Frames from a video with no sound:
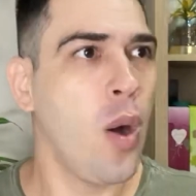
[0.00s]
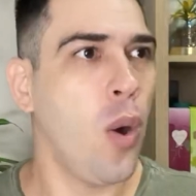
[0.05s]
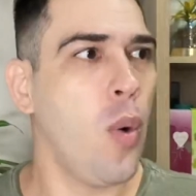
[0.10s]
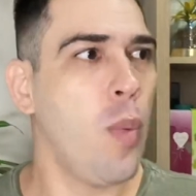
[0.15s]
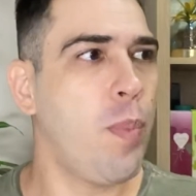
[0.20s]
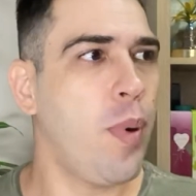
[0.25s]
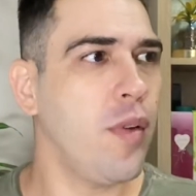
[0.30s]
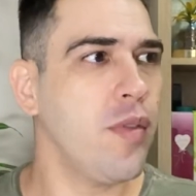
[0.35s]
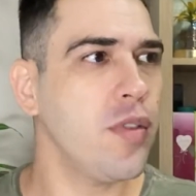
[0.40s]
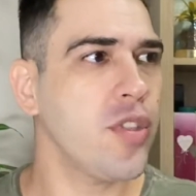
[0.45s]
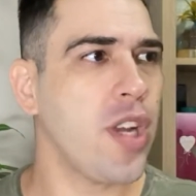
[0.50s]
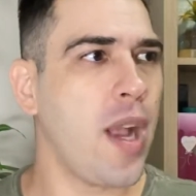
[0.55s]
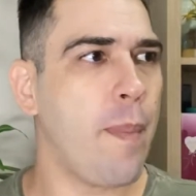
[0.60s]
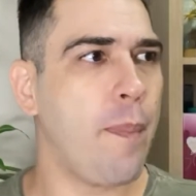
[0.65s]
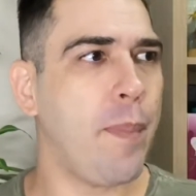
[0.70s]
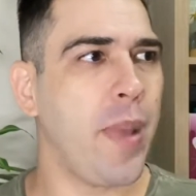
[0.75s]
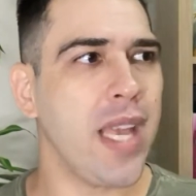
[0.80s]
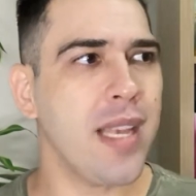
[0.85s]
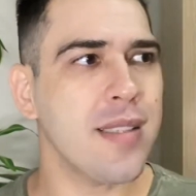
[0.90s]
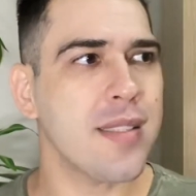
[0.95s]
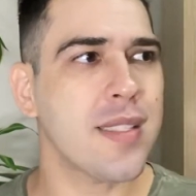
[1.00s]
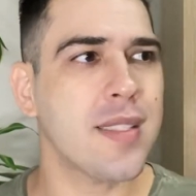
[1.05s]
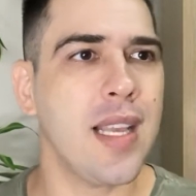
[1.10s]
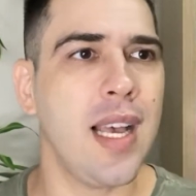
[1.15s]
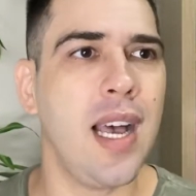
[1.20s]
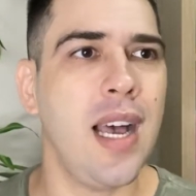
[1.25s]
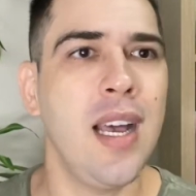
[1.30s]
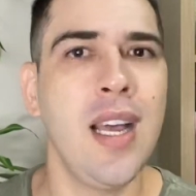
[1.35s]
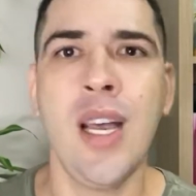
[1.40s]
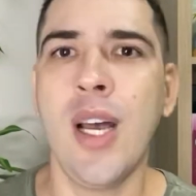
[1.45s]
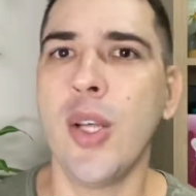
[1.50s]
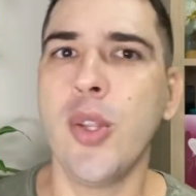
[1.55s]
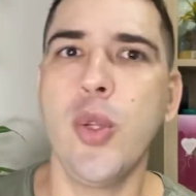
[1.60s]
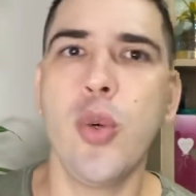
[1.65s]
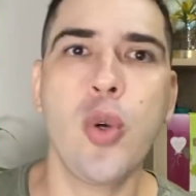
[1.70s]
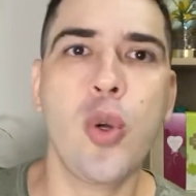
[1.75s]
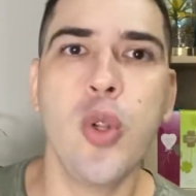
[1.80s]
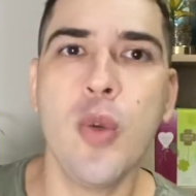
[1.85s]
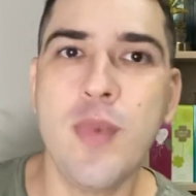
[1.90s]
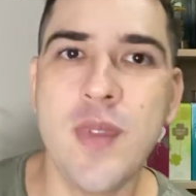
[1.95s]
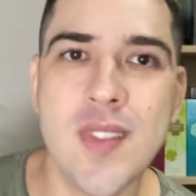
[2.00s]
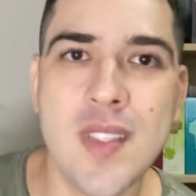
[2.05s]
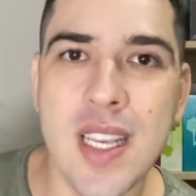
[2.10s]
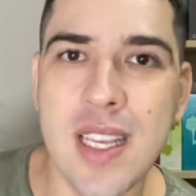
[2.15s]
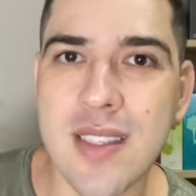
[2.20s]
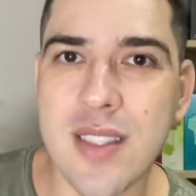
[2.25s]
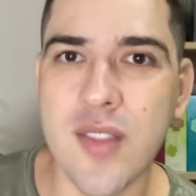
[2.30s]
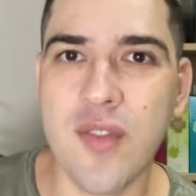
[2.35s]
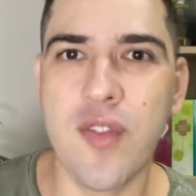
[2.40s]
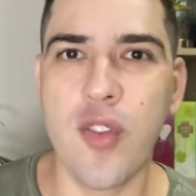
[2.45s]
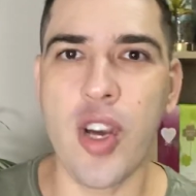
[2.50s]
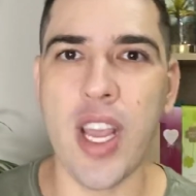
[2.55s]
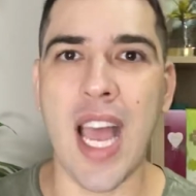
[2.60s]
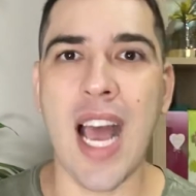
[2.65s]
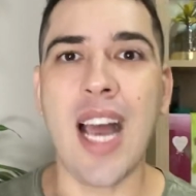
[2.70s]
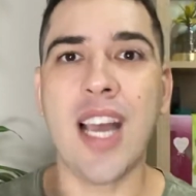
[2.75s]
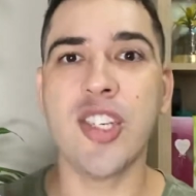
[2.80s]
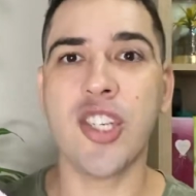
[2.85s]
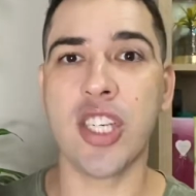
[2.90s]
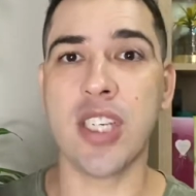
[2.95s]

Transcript: o povo já pensa no Club Six Voyage,